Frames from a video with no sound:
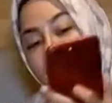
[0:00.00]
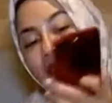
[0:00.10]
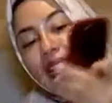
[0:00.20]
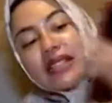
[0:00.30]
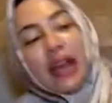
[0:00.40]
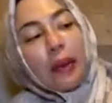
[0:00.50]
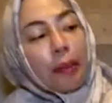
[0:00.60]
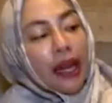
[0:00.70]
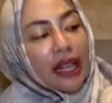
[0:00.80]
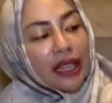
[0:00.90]
iya
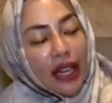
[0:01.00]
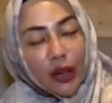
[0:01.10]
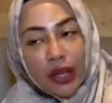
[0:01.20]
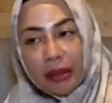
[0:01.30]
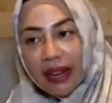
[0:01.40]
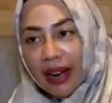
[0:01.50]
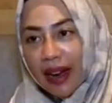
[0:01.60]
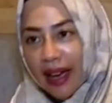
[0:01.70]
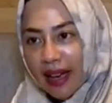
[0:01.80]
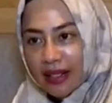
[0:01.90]
sampai ditaruh di
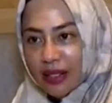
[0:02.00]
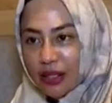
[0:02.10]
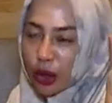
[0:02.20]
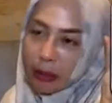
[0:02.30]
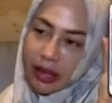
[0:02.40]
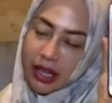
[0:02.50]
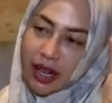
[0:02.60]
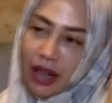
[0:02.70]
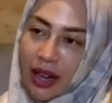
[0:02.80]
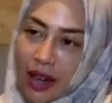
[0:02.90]
beras tuh sama